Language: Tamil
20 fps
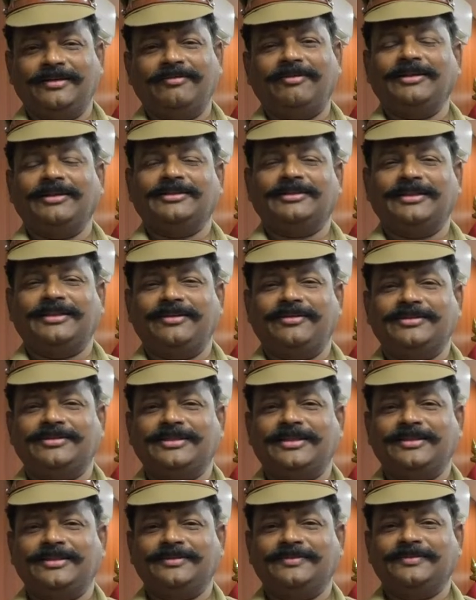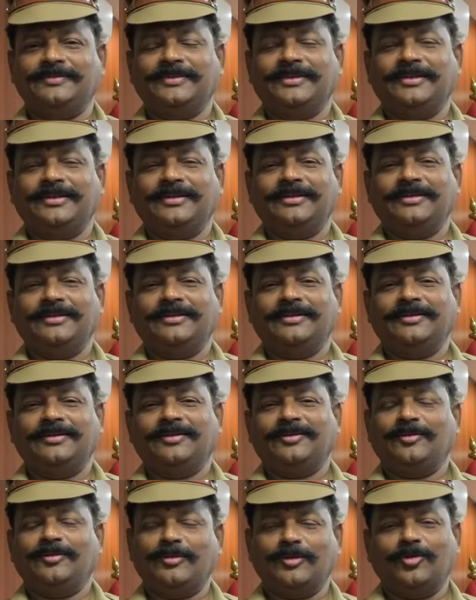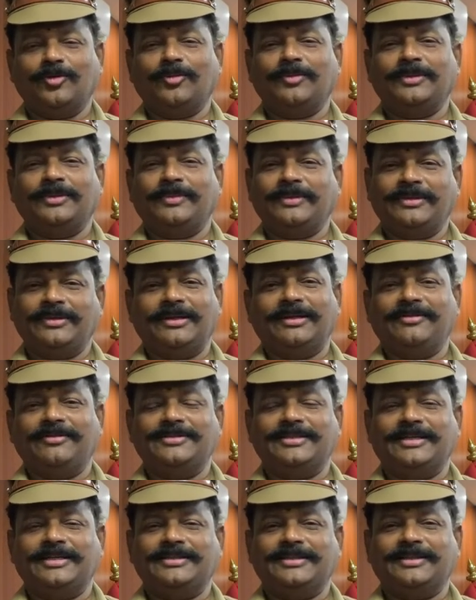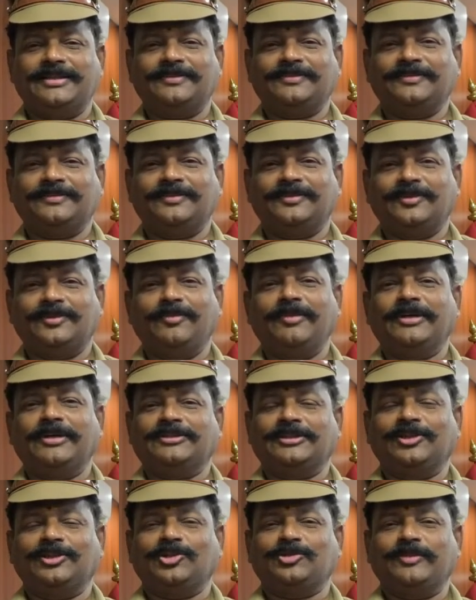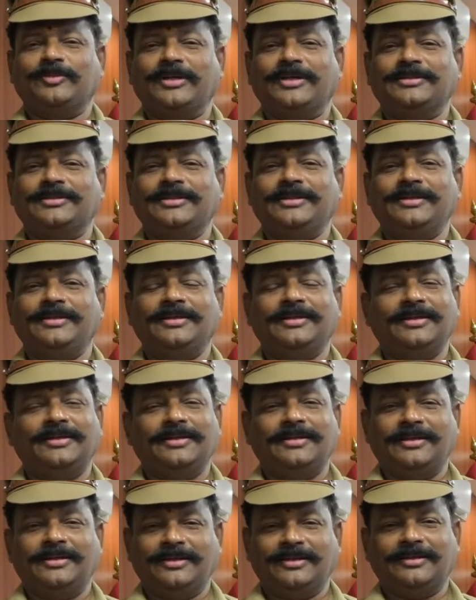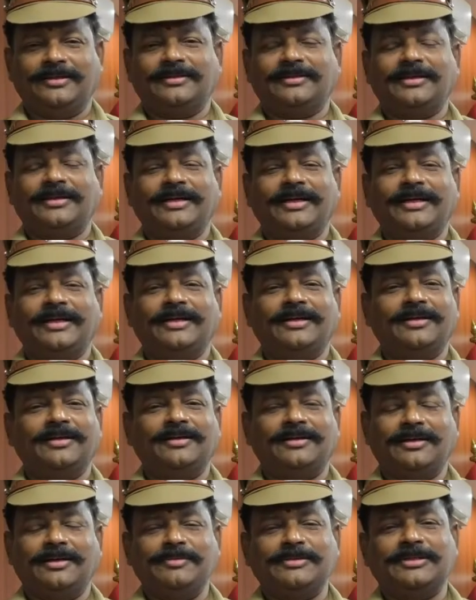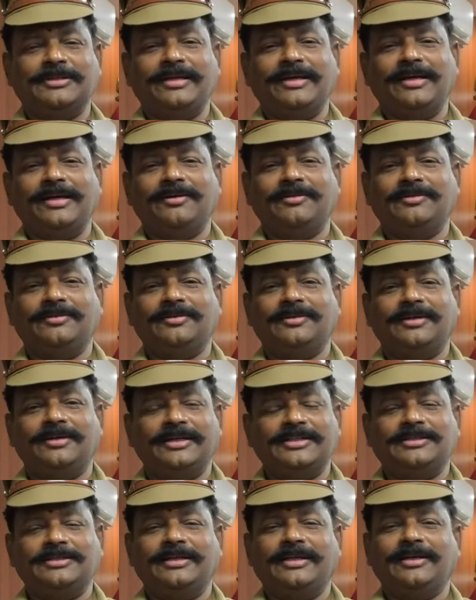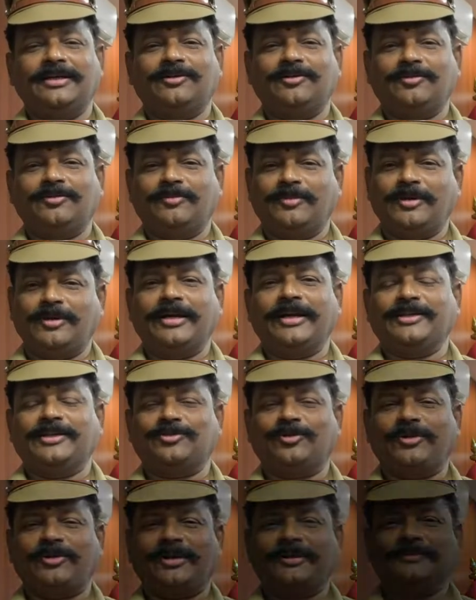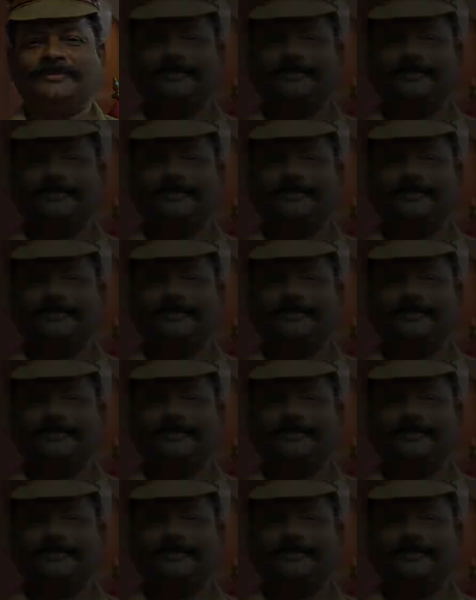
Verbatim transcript: வாழ்த்து தெரிவித்தார் நம்ம குடும்பத்தை பற்றி நல்லா விசாரித்தார் ரொம்ப சந்தோஷமாக இருந்துச்சு இதுக்காக கமிஷனர் ஐயாவுக்கும் அடிஷனல் ஐயாவுக்கும் ரொம்ப நன்றி சொல்கிறேன்